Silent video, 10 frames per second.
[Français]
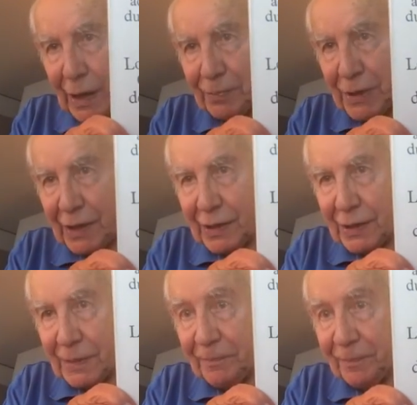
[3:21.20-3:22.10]

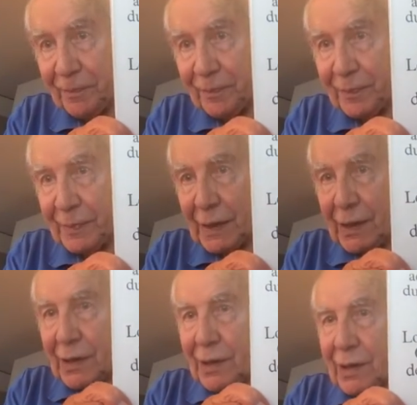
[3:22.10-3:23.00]
appliqué.
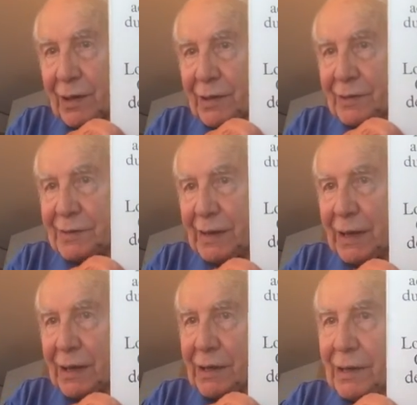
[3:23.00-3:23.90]

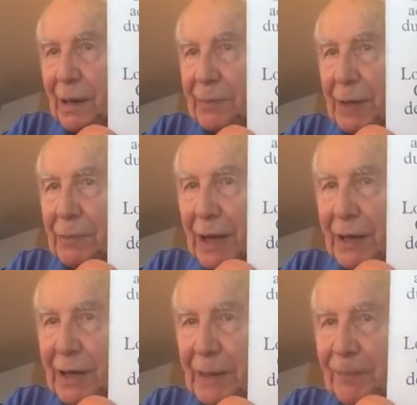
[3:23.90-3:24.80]
C'est l'abbé
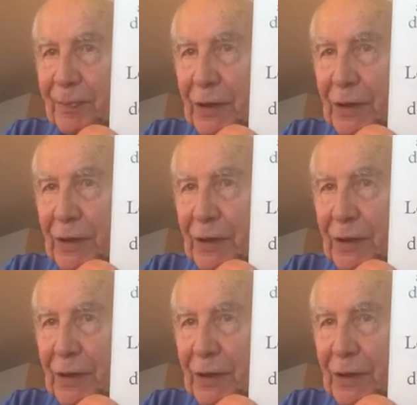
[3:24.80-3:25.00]
Marais,